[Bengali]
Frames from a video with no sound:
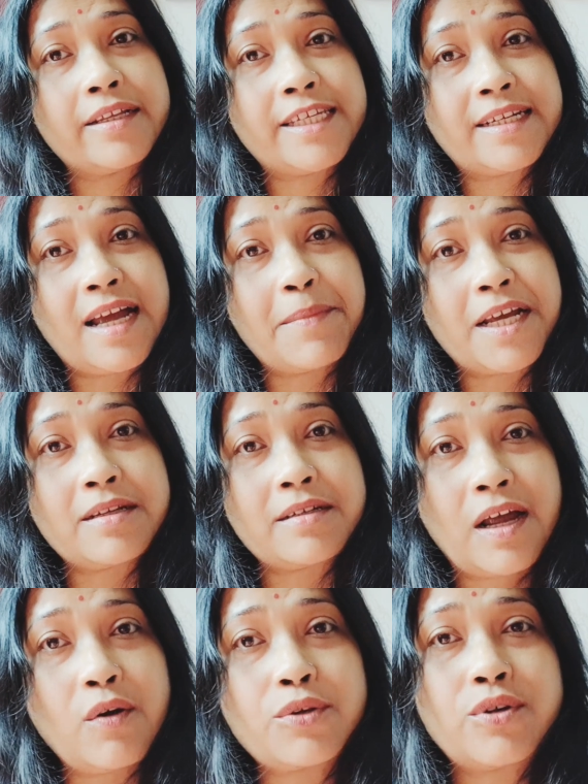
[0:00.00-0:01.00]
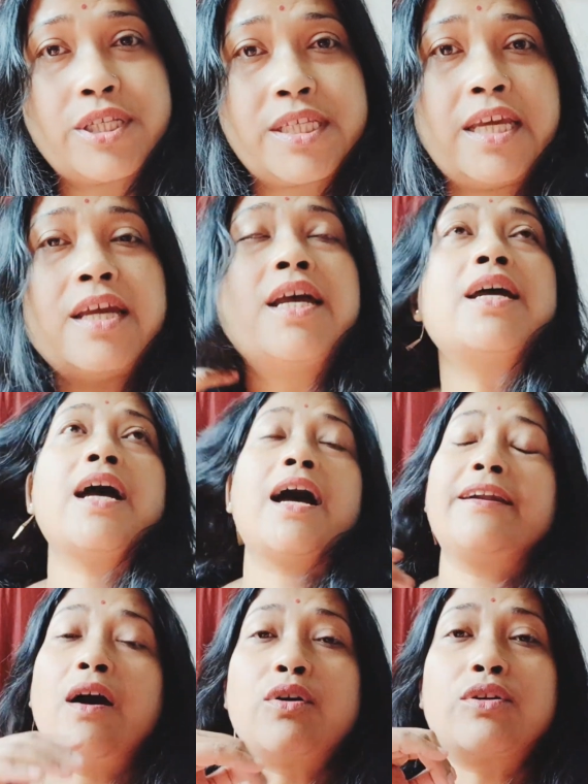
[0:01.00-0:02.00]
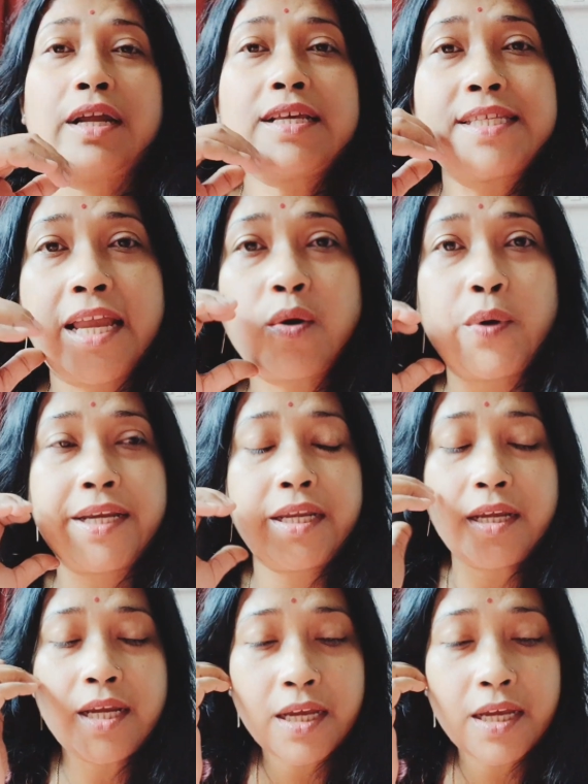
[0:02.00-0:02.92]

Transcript: যেটা আমরা ডাউট করছি আর ডাউট না সেঙ্গুইনি